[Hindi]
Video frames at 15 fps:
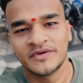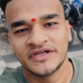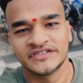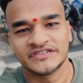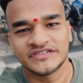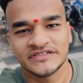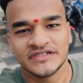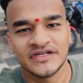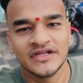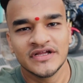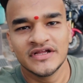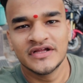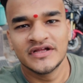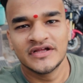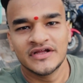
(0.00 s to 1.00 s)

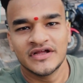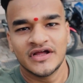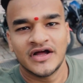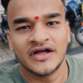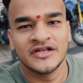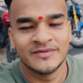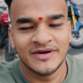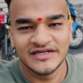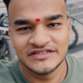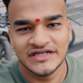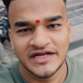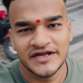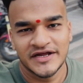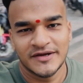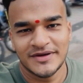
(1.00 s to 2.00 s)
बीच अलीबाग
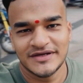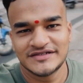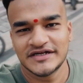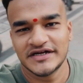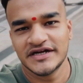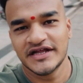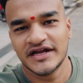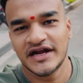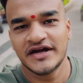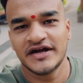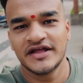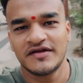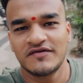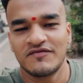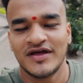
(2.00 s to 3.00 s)
जा रहे हैं हम आज संडे
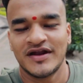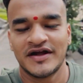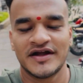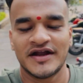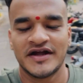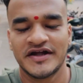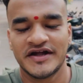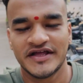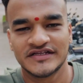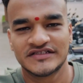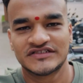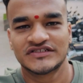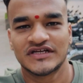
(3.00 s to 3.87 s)
राइड है वैलेंटाइन डे